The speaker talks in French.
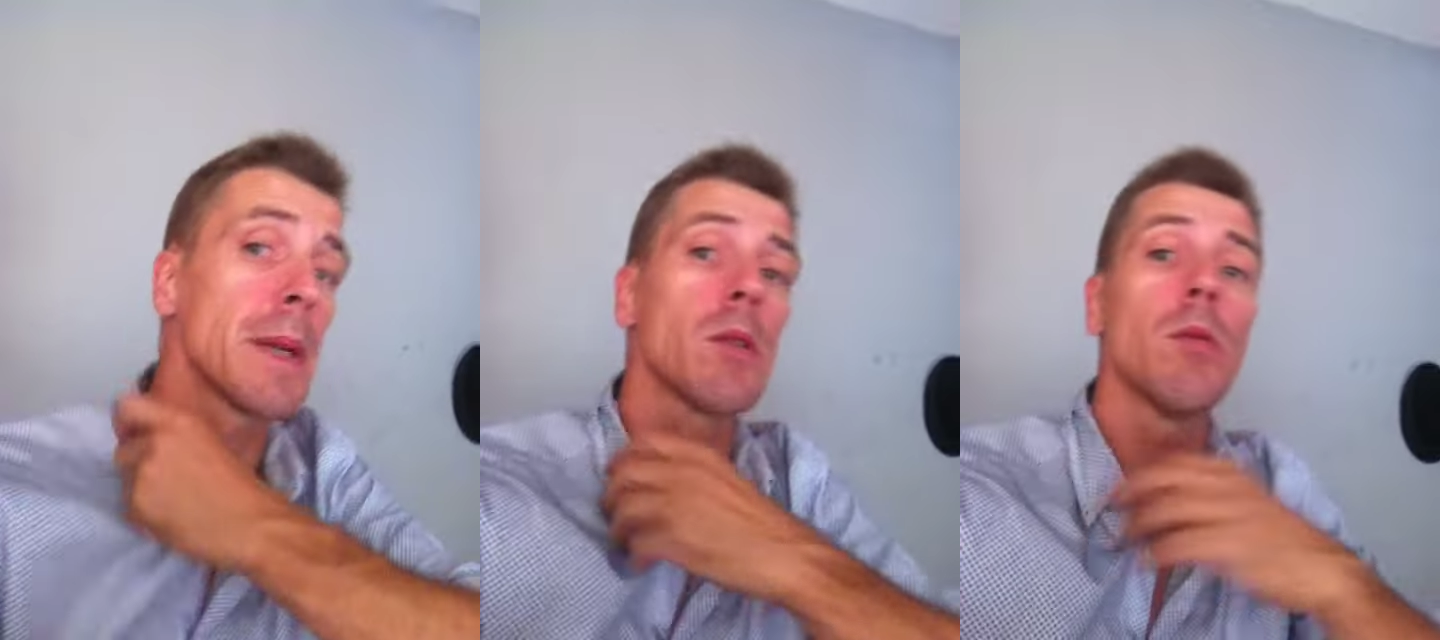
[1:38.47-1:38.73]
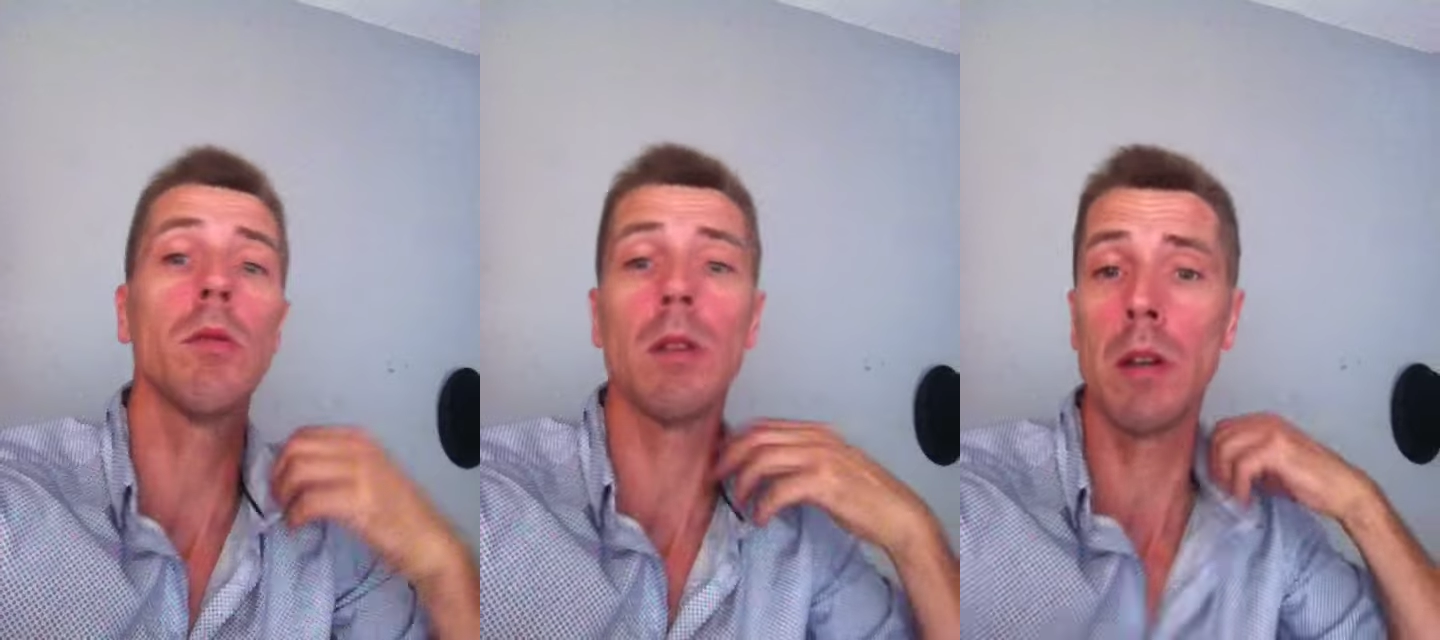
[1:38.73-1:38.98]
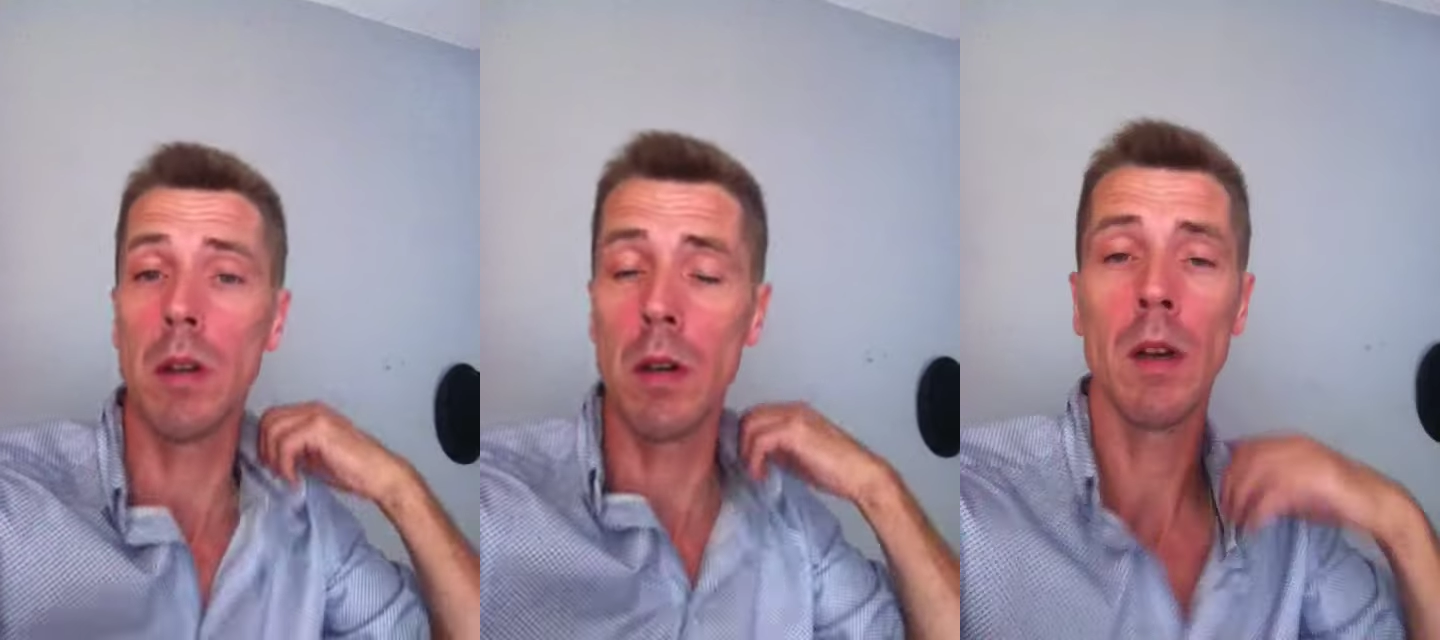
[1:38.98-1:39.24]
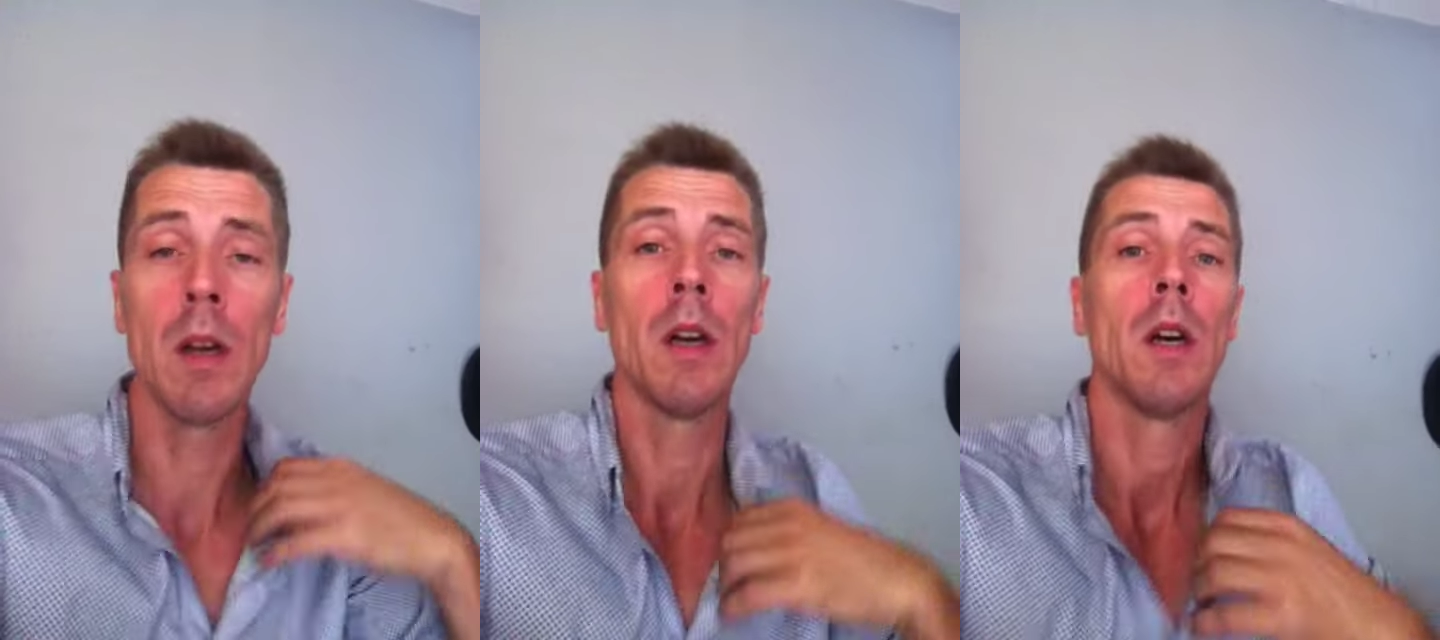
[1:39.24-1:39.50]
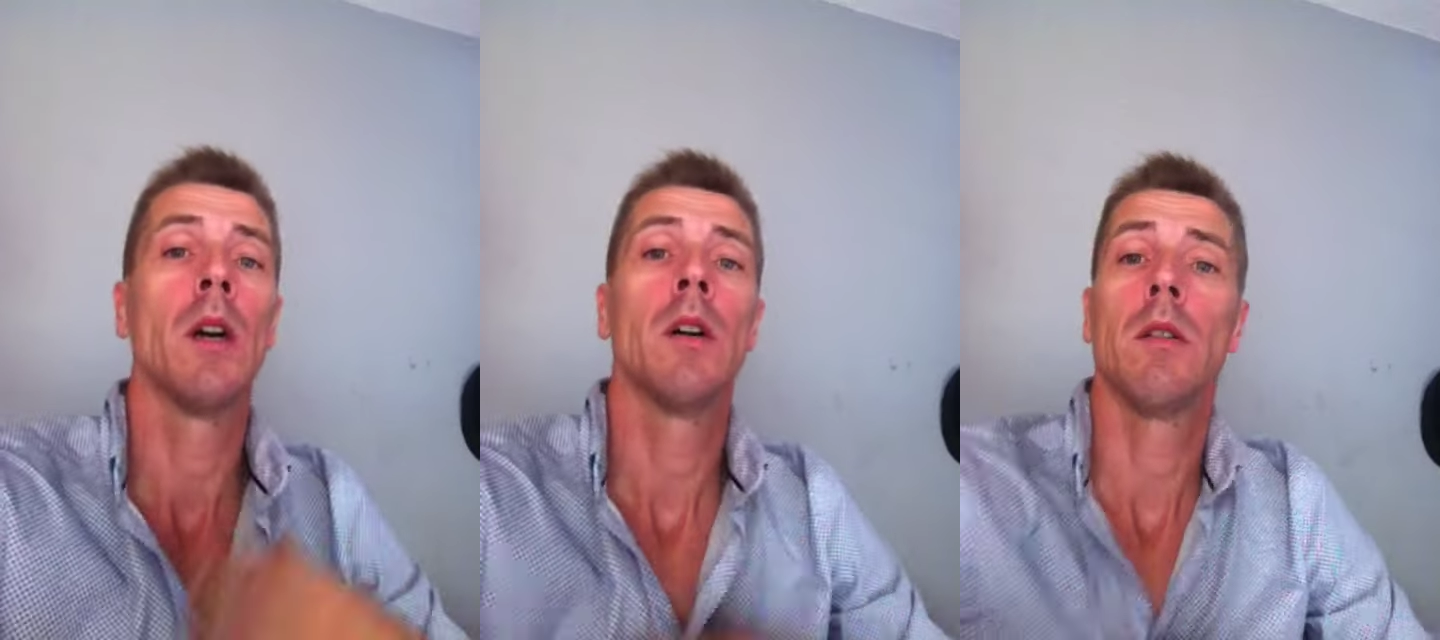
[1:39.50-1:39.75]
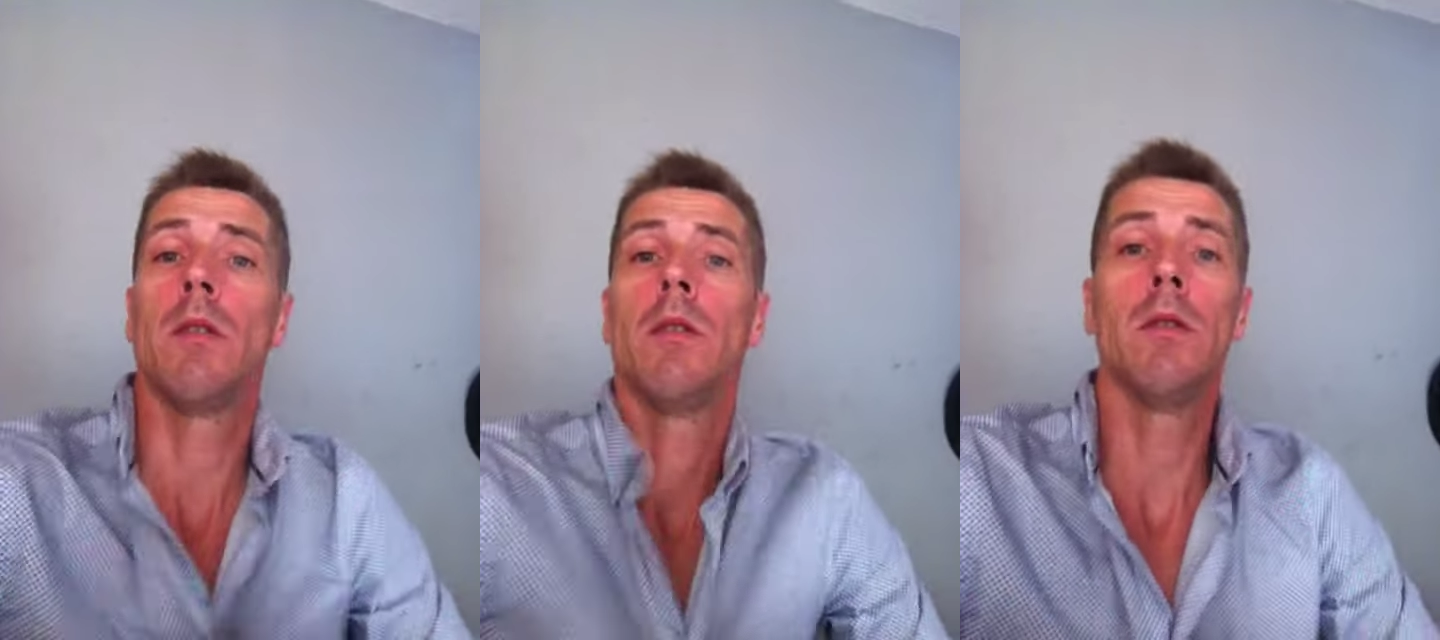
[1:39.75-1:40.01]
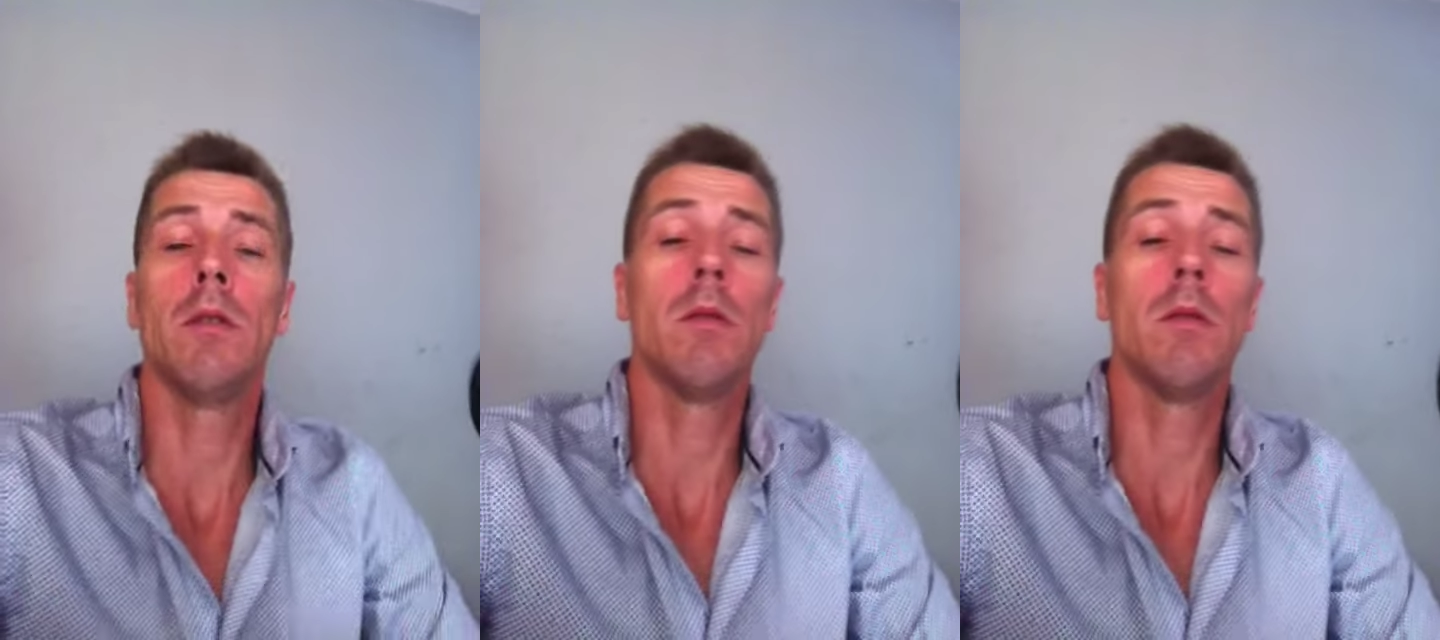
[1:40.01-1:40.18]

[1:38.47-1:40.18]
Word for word: patron. Hein.